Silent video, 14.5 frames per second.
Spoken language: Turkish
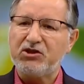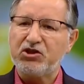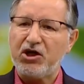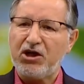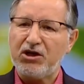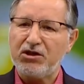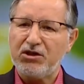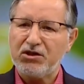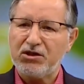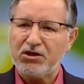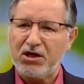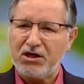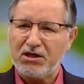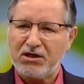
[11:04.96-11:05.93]
canlının
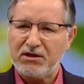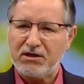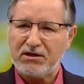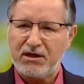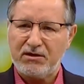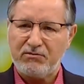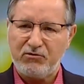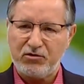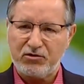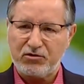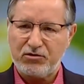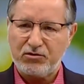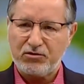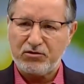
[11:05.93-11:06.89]
hakkını
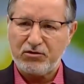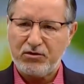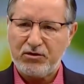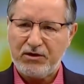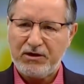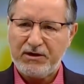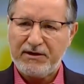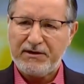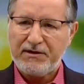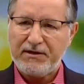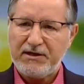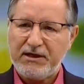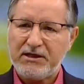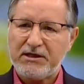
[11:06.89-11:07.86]
tanımıyorsunuz.
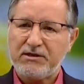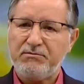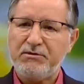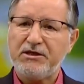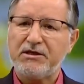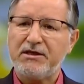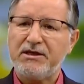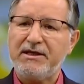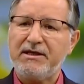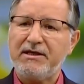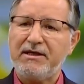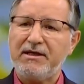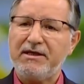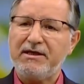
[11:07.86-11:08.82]
Hiçbir
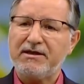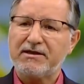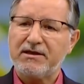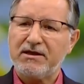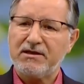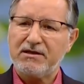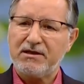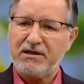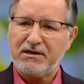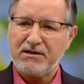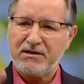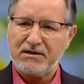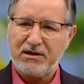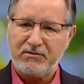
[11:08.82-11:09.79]
insanın
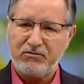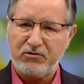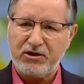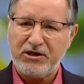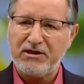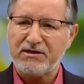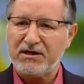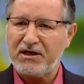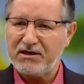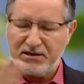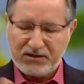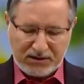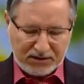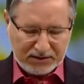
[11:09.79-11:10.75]
hakkını tanımıyorsunuz.
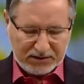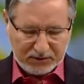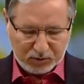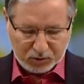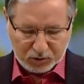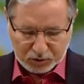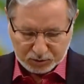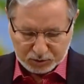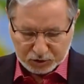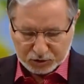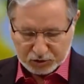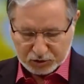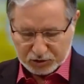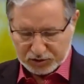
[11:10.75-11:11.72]
İnsanlığı
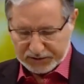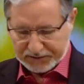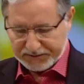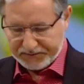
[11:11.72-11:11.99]
unutmuşsunuz siz.